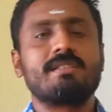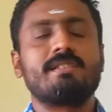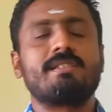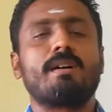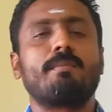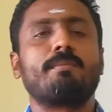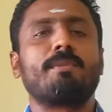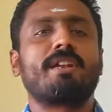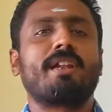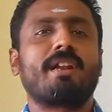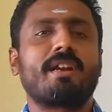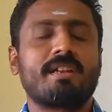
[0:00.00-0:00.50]

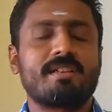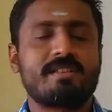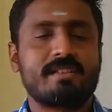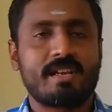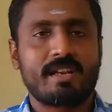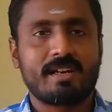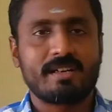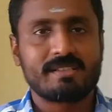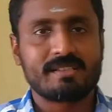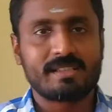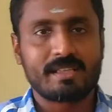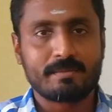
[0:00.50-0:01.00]
தமிழ்நாடு
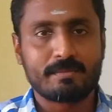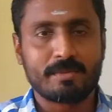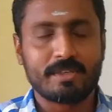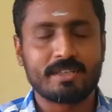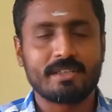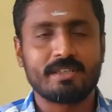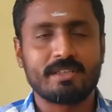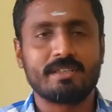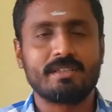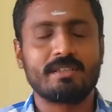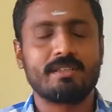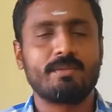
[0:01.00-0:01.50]
சேனல்
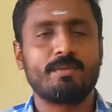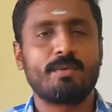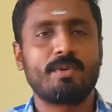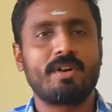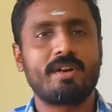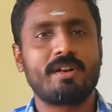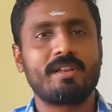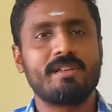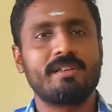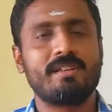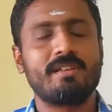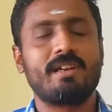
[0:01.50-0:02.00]
சார்பாக
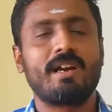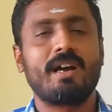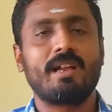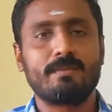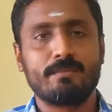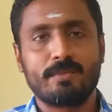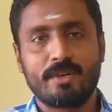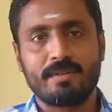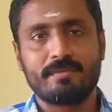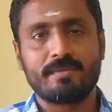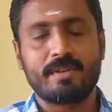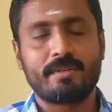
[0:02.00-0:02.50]
உங்களை
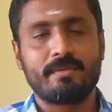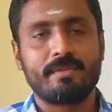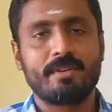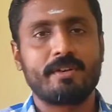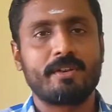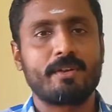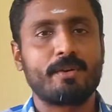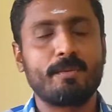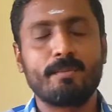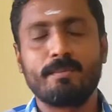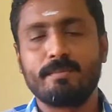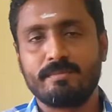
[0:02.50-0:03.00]
அன்புடன்
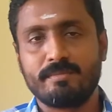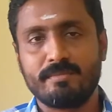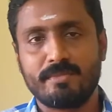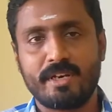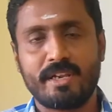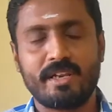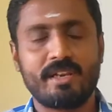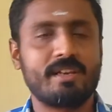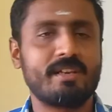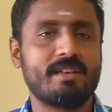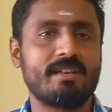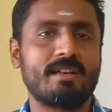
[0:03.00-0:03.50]
வரவேற்கிறோம்
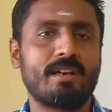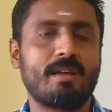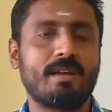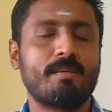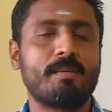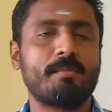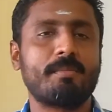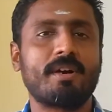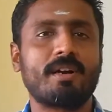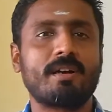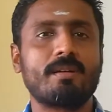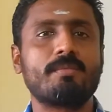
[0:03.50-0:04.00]
இன்றைக்கி நம்ம
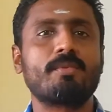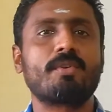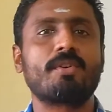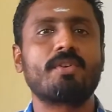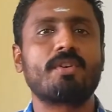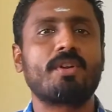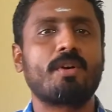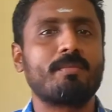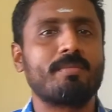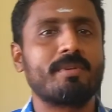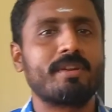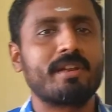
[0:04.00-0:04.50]
பார்க்க போகிற
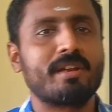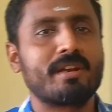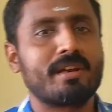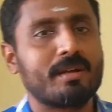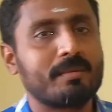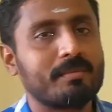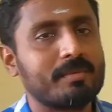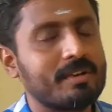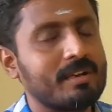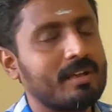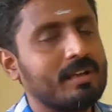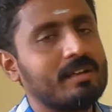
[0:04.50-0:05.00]
டாபிக் என்ன
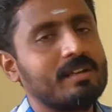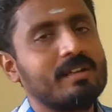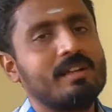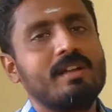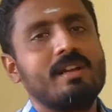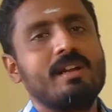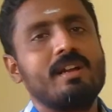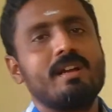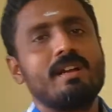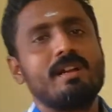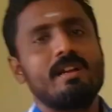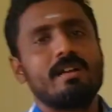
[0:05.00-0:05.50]
அப்படின்னா
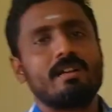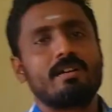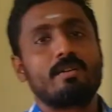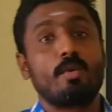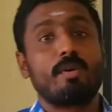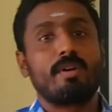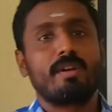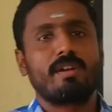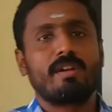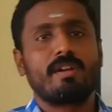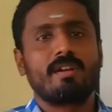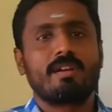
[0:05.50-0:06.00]

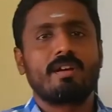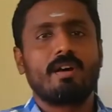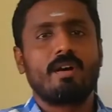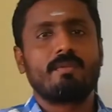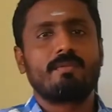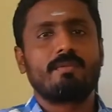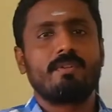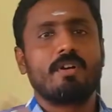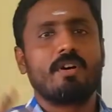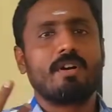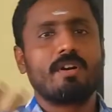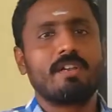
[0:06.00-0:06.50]
குளோனிங் ஆஃப்
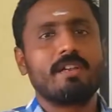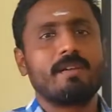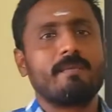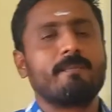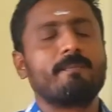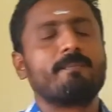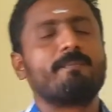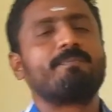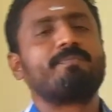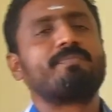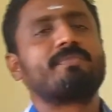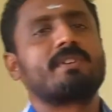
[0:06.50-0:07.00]
டாலி
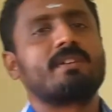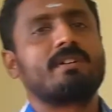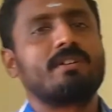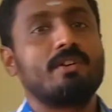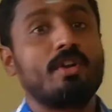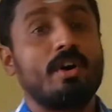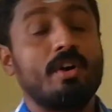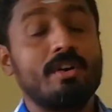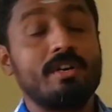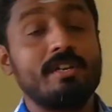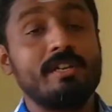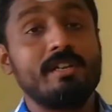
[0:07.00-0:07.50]

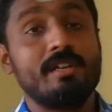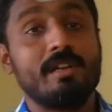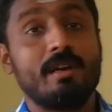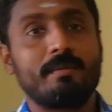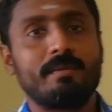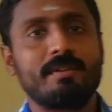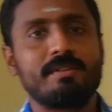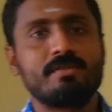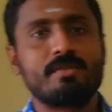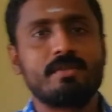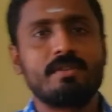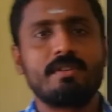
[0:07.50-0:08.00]
டாலி
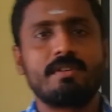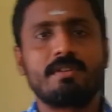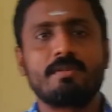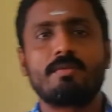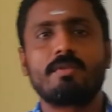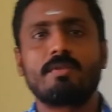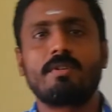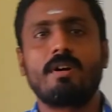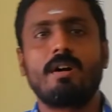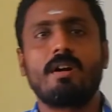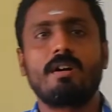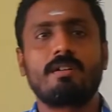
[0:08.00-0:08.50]
அப்படின்னு சொல்லிட்டு
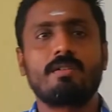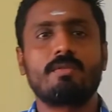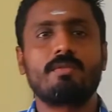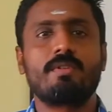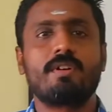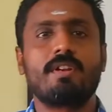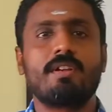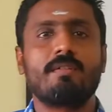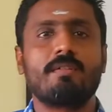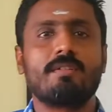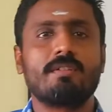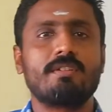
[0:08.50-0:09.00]
ஒரு
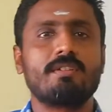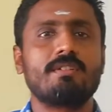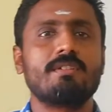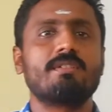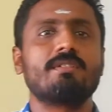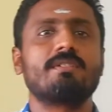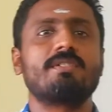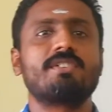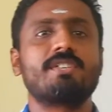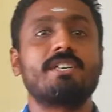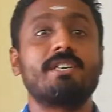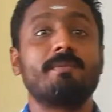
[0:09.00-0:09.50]
ஆட்டுக்குட்டி வந்து
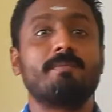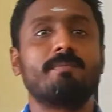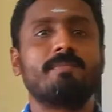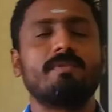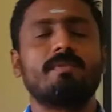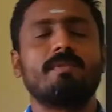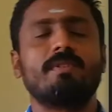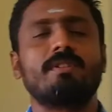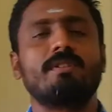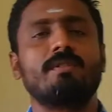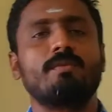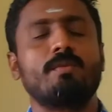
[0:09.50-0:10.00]
ஷீப்
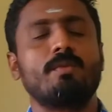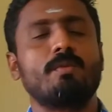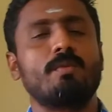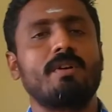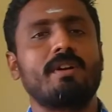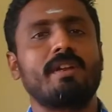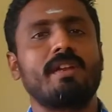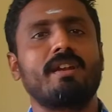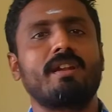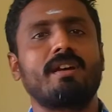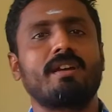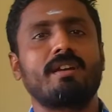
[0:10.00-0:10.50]
வந்து
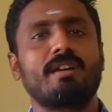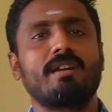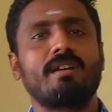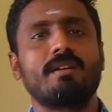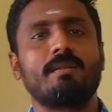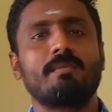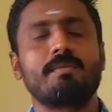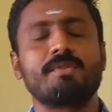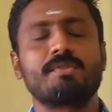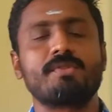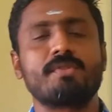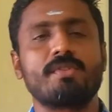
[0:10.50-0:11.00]
உருவாக்கினாங்க
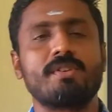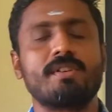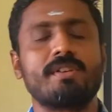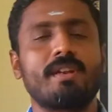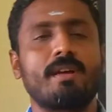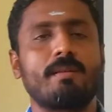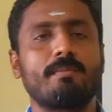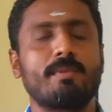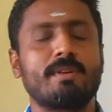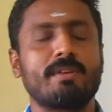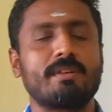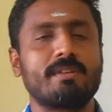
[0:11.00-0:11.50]
அப்படின்னு சொல்லி
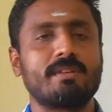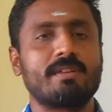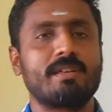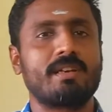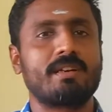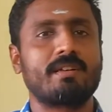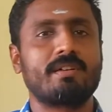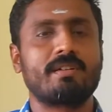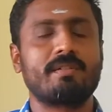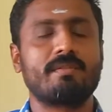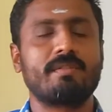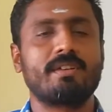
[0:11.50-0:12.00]
நம்ம
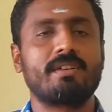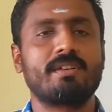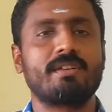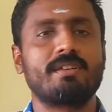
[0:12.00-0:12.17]
ஏற்கனவே